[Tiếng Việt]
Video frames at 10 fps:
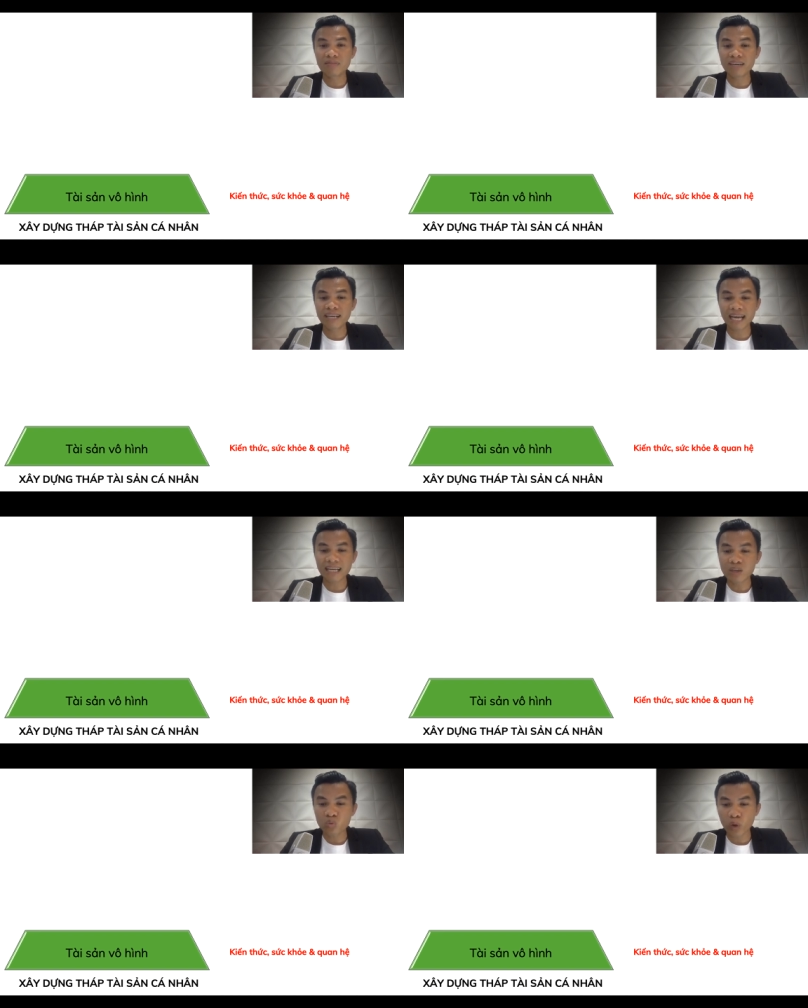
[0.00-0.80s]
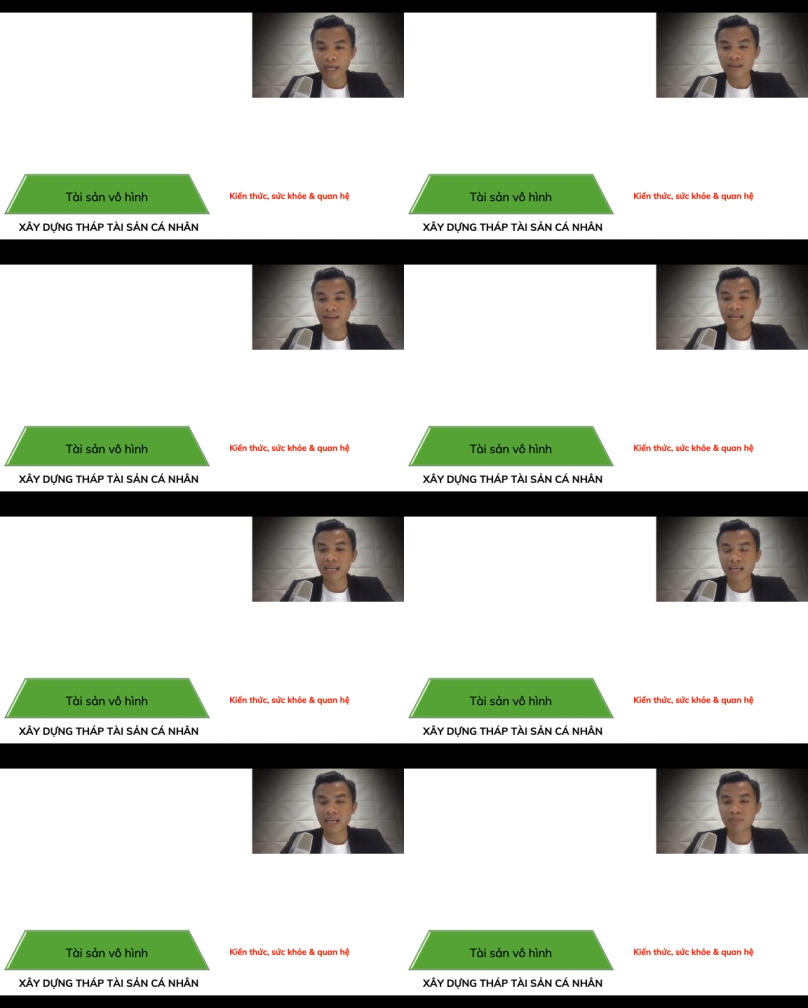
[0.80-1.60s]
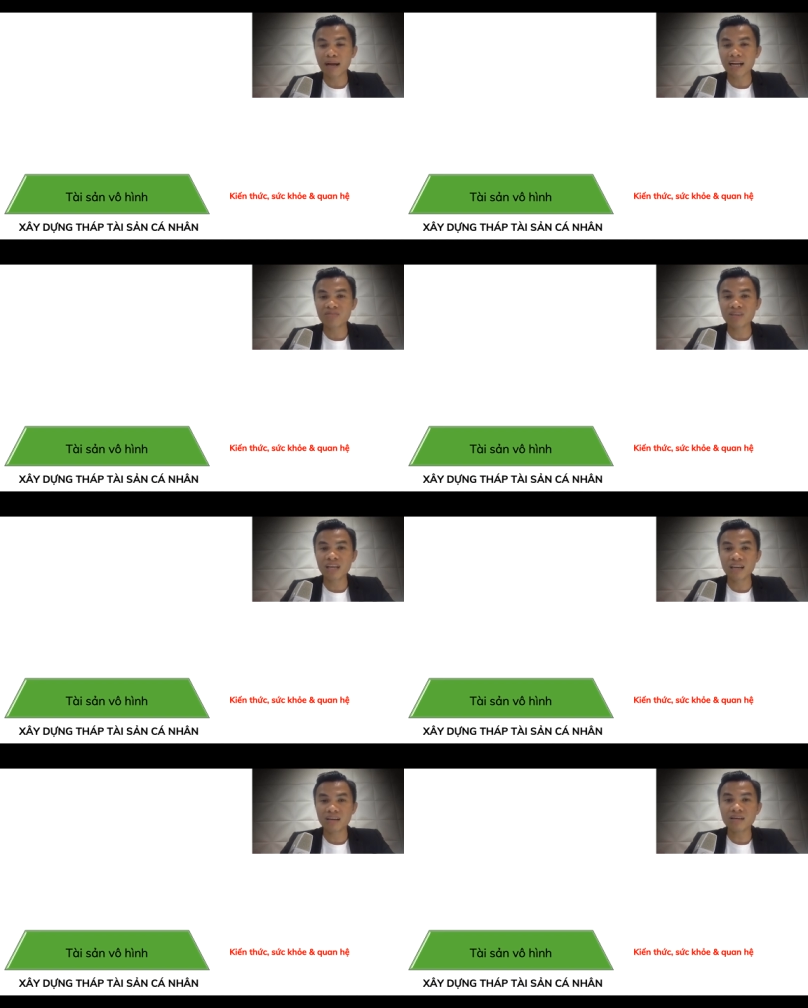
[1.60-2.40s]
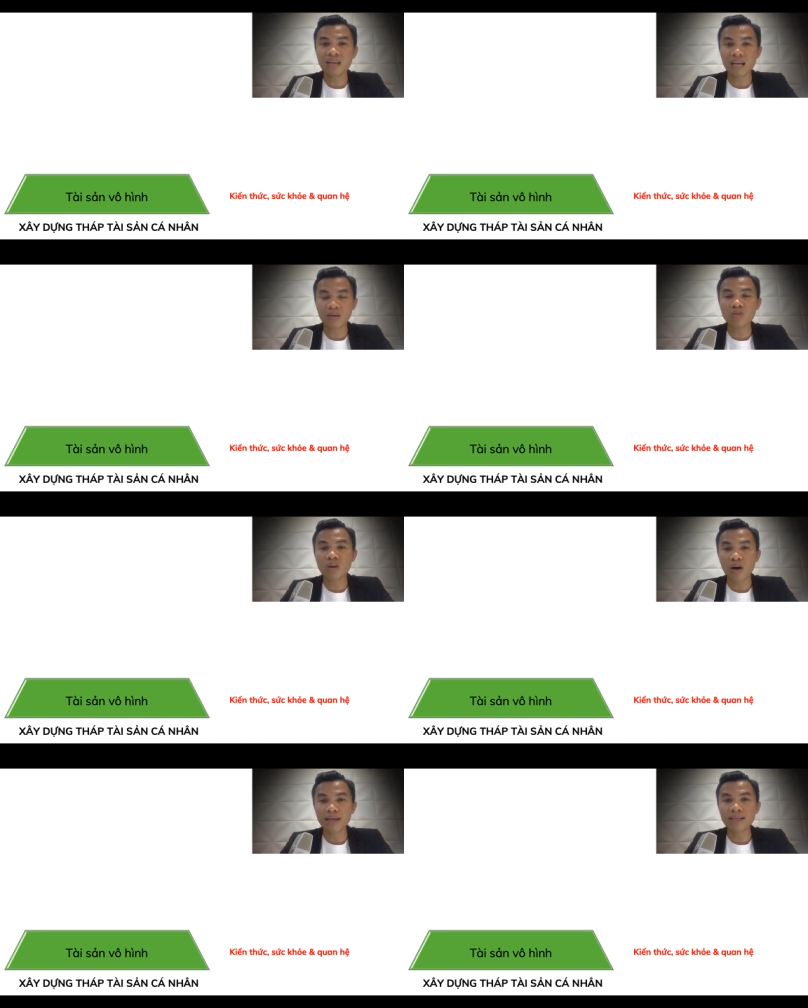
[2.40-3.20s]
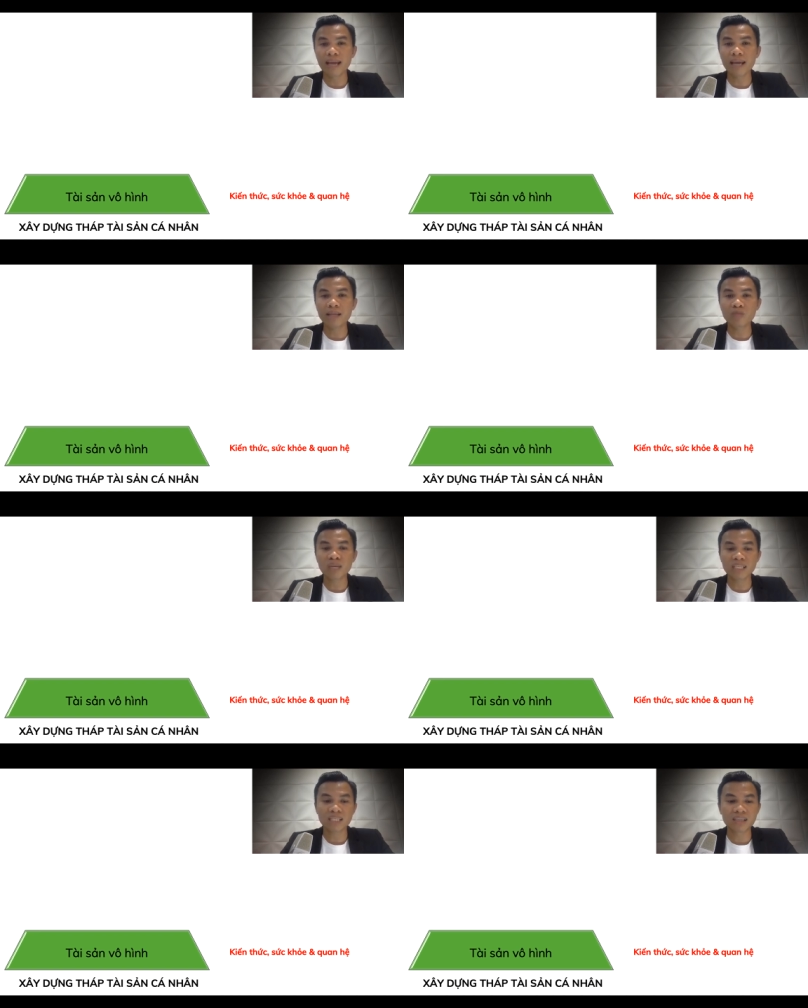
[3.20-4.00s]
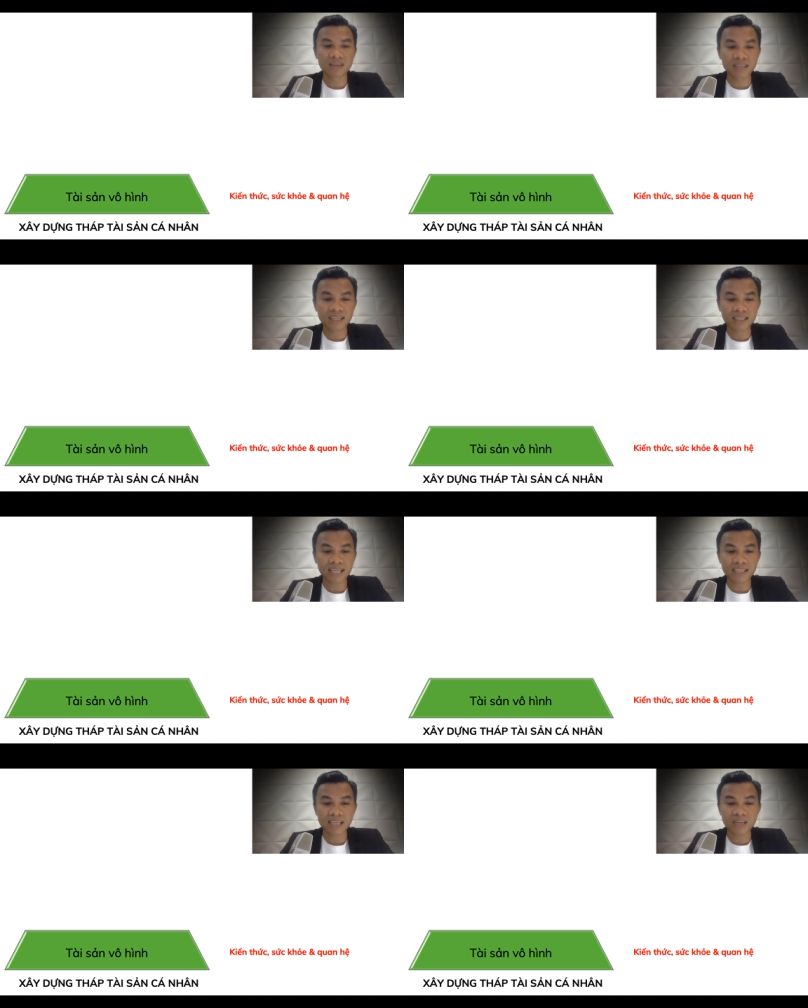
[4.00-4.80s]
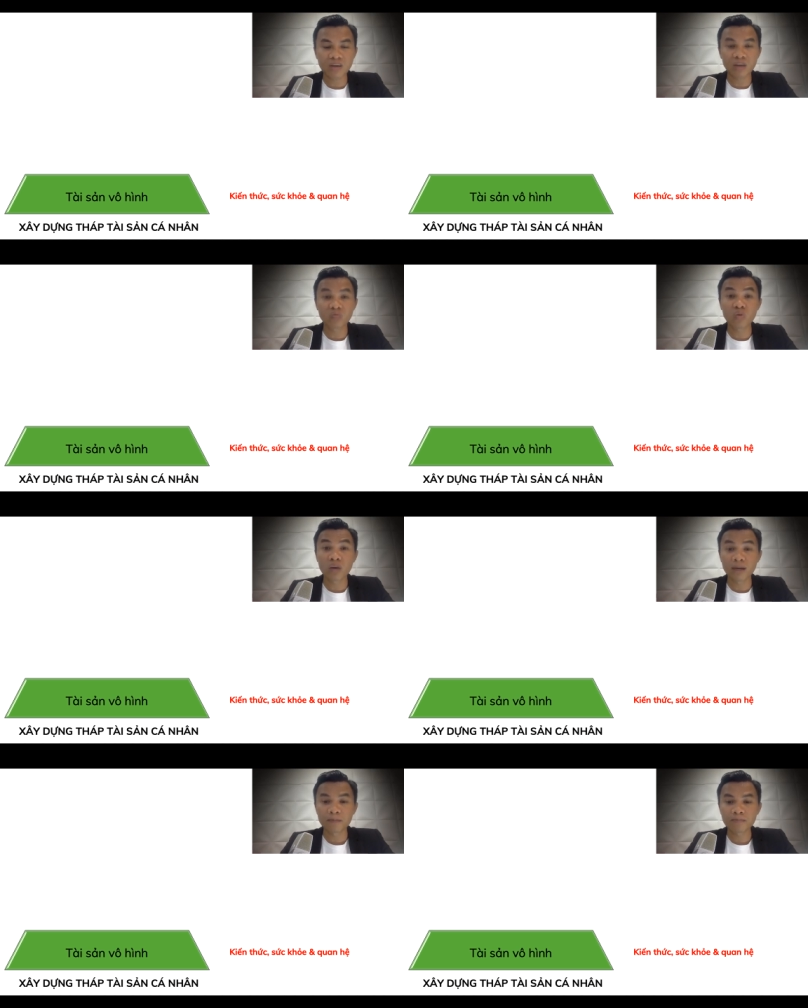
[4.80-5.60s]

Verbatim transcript: vấn đề khác liên quan nhưng đây là cái ba cái vấn đề rất là cốt lõi để chúng ta xây dựng nên cái tài sản gọi là vô hình